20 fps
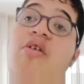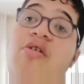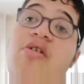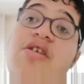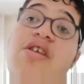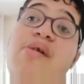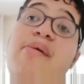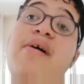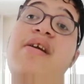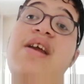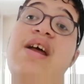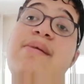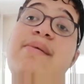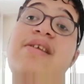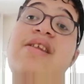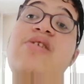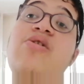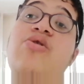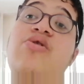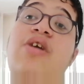O zaman
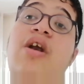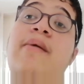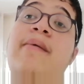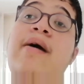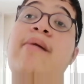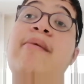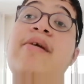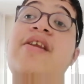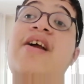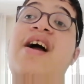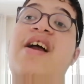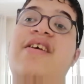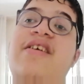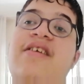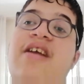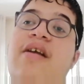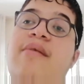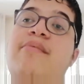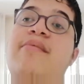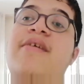kıymetli dostlarım, kıymetli
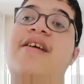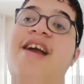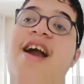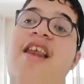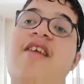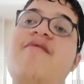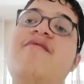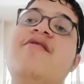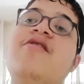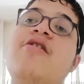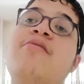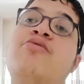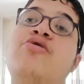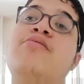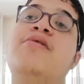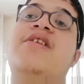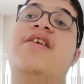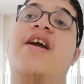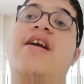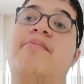kardeşlerim, gelin
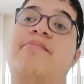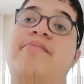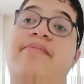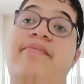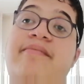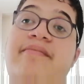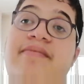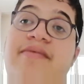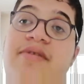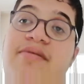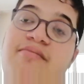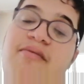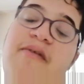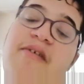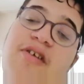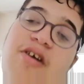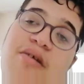videomuzu bitirelim. Bu